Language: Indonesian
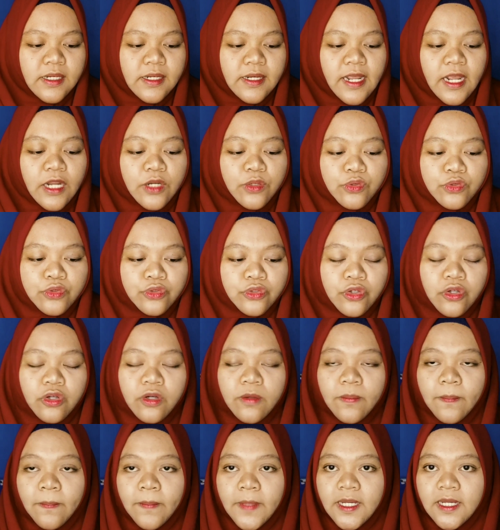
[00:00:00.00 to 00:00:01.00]
Dan untuk
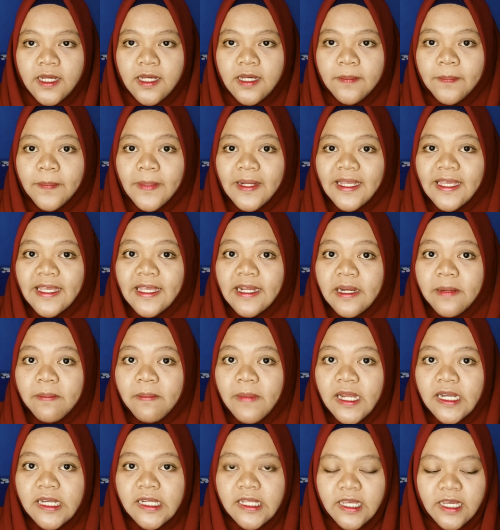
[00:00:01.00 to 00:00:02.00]
uh,
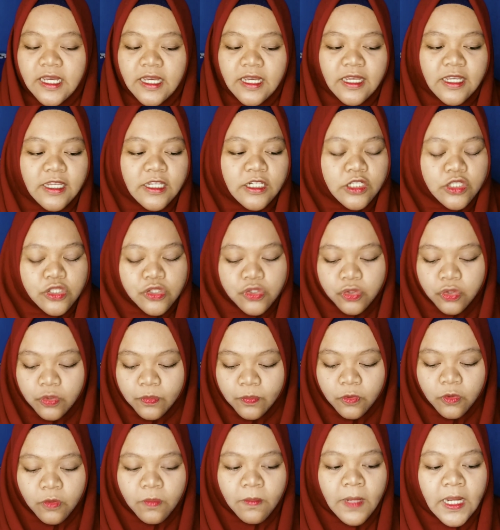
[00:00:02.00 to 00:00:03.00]
pengirimannya ini
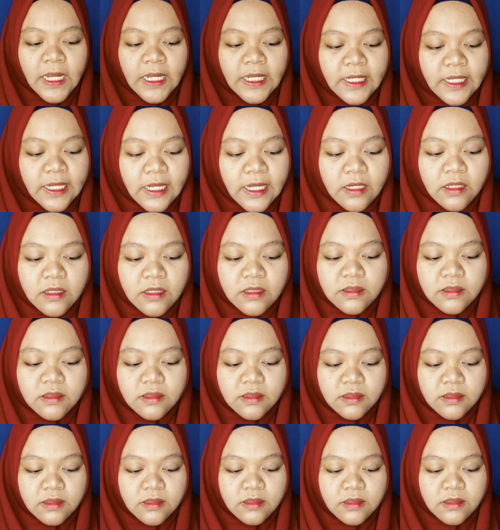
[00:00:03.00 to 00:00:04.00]
cukup lumayan
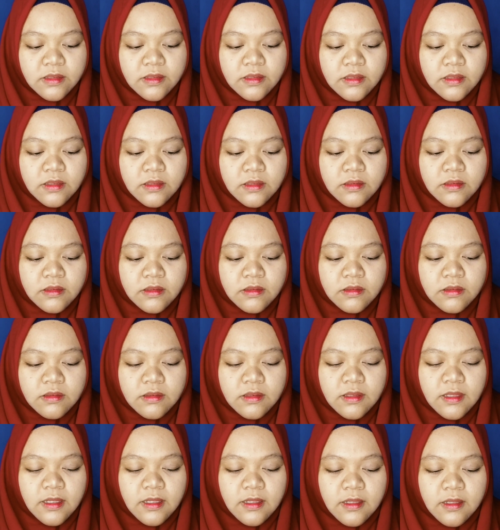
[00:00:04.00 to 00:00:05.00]

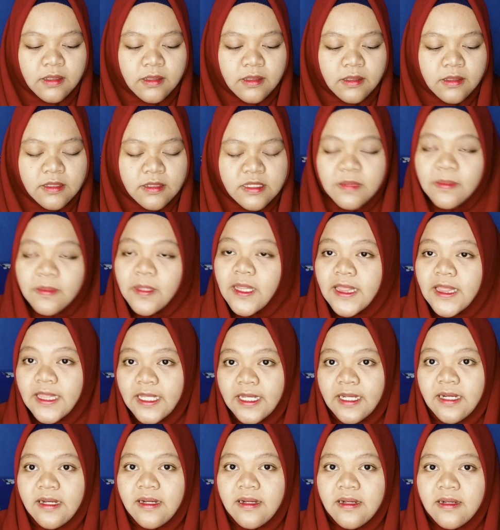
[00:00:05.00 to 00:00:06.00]
hmm,
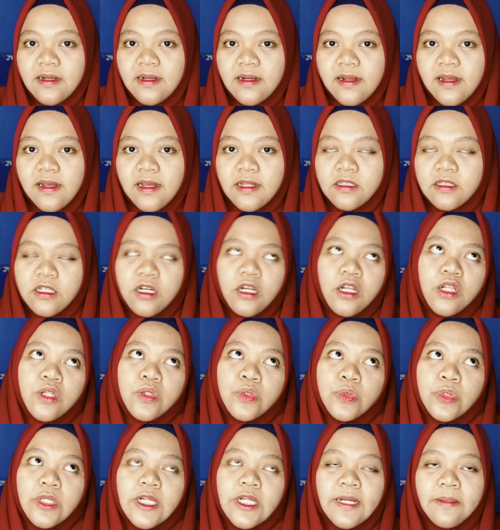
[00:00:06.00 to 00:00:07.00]
sebentar, nggak
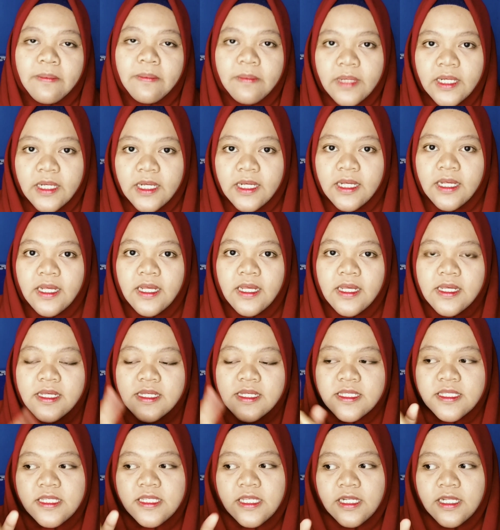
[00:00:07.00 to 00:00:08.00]
terlalu lama.
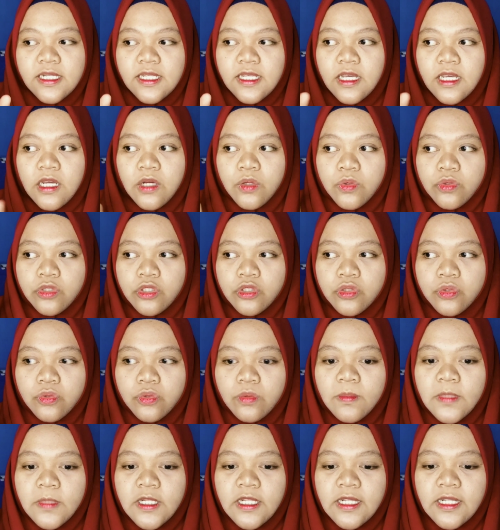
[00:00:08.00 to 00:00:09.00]
Jadi aku itu
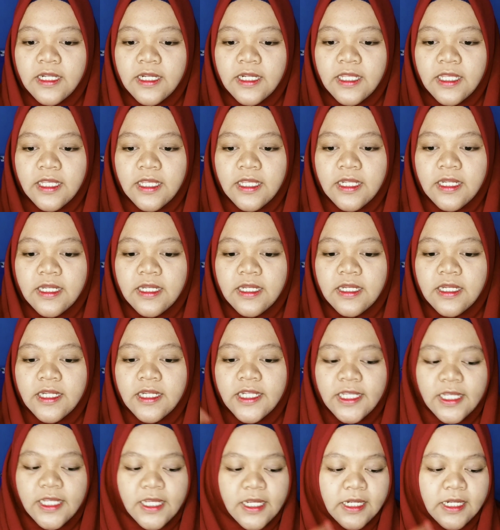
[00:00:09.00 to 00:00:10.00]
beli
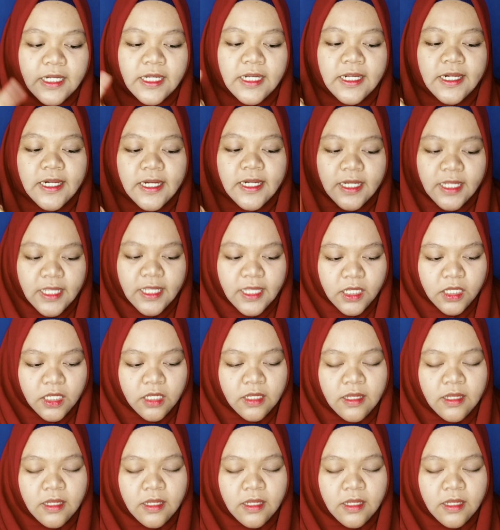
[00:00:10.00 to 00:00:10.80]
di hari